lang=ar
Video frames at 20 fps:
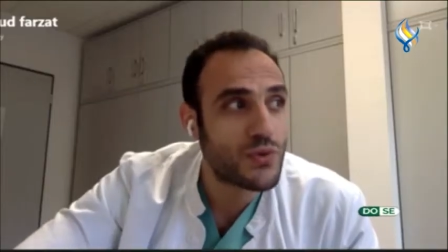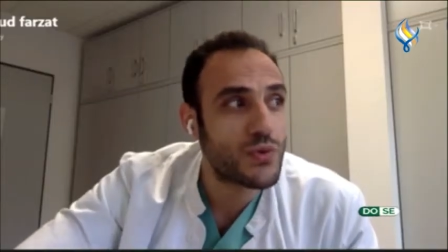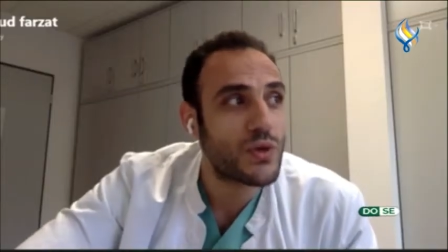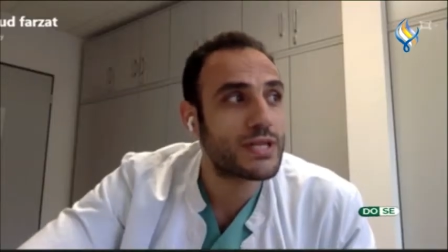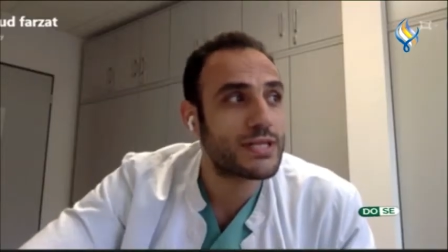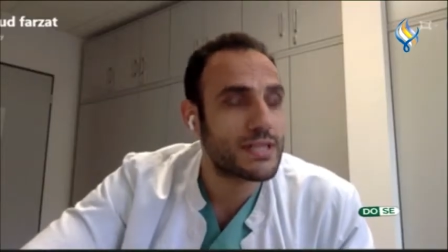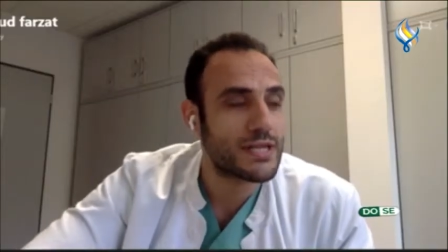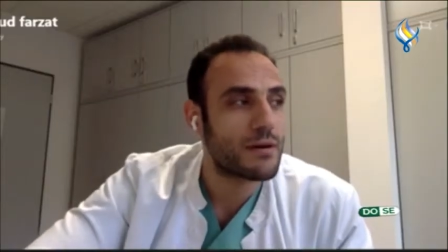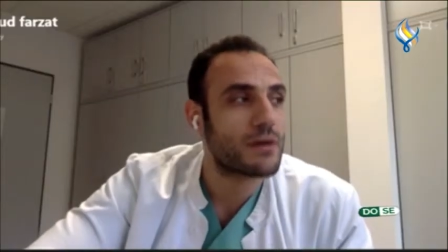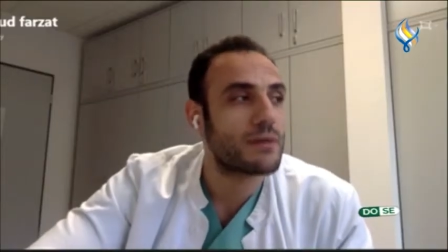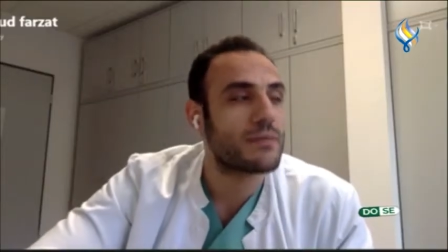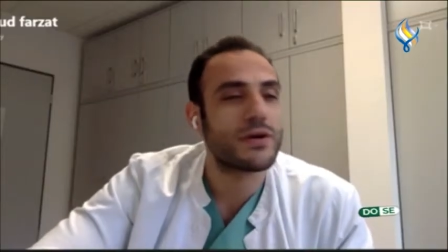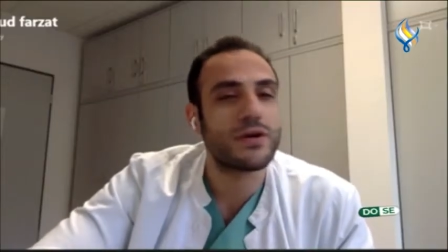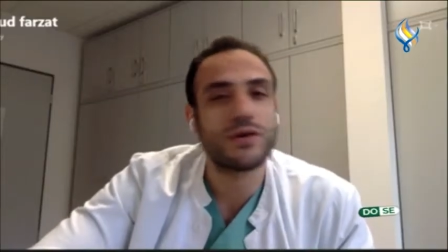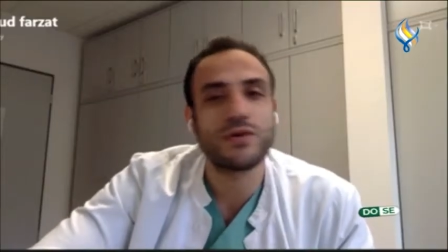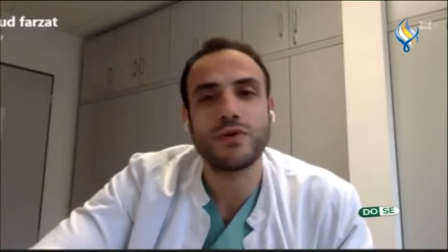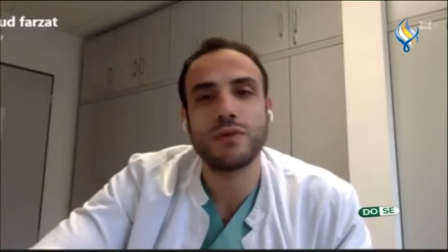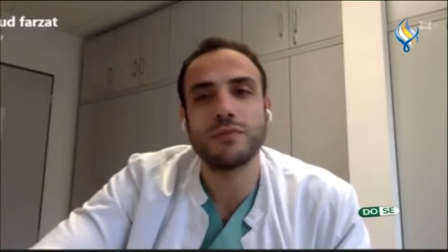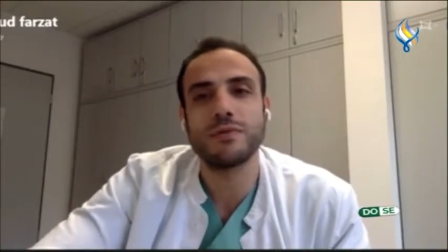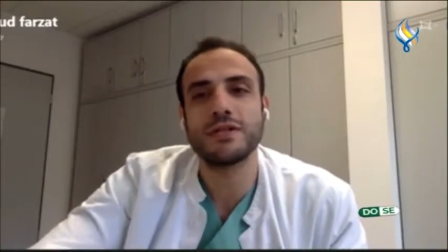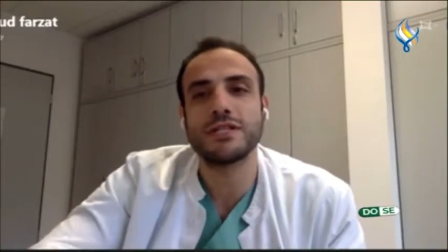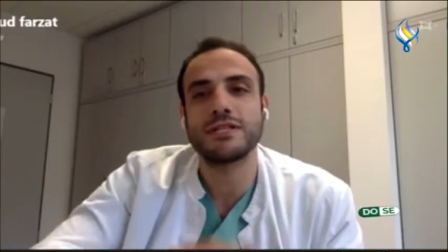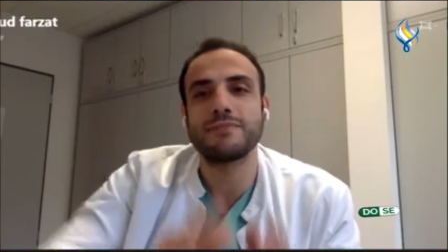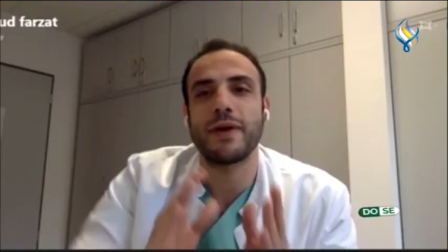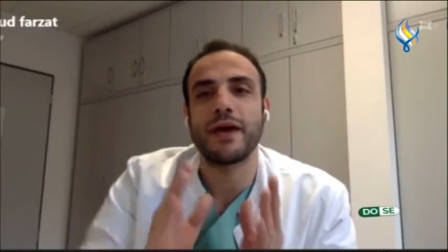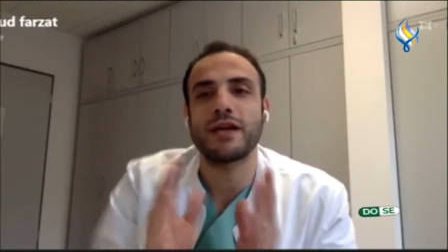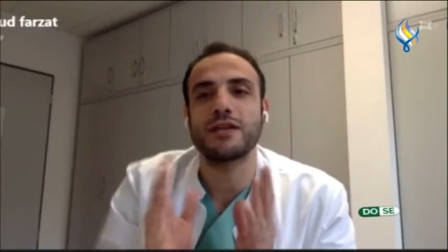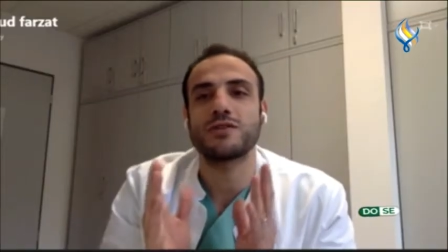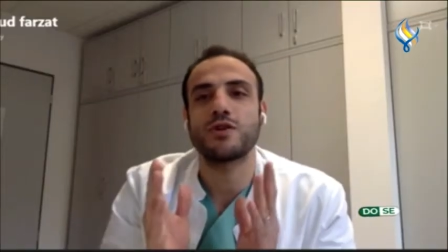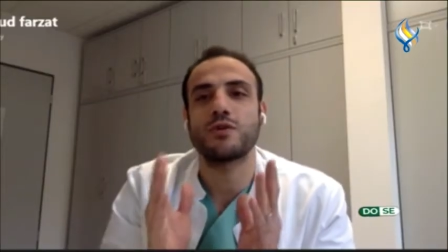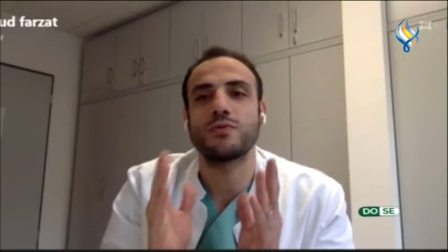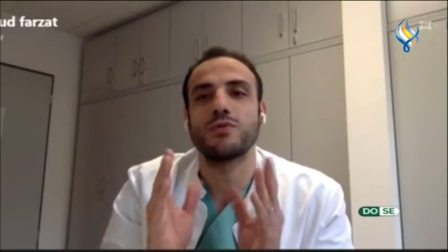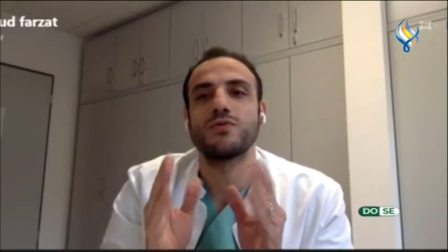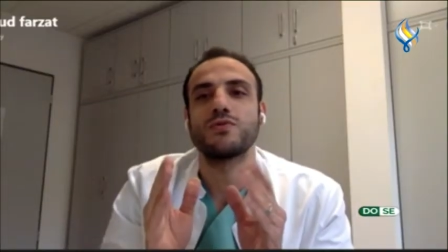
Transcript: هو تماما هو بالسبكتروم